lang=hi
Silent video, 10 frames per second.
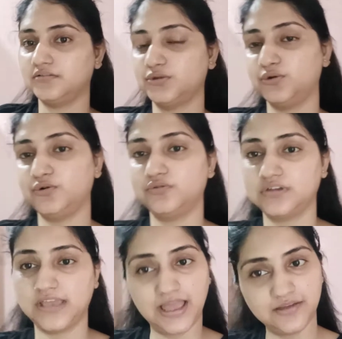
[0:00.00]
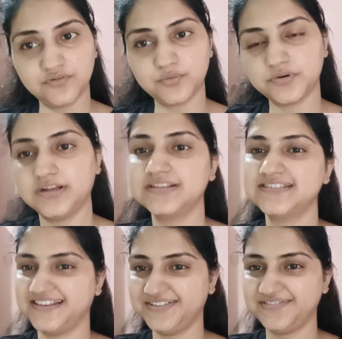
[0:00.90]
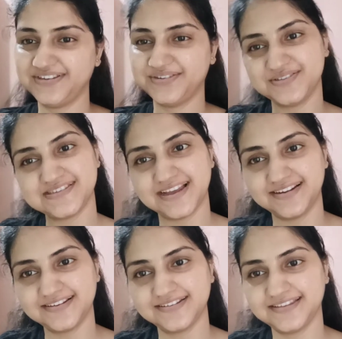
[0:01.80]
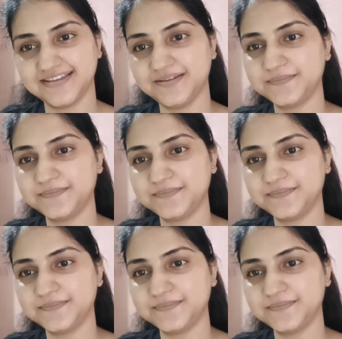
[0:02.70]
तो क्या है वो प्रोडक्ट चलिए वीडियो को स्टार्ट करते हैं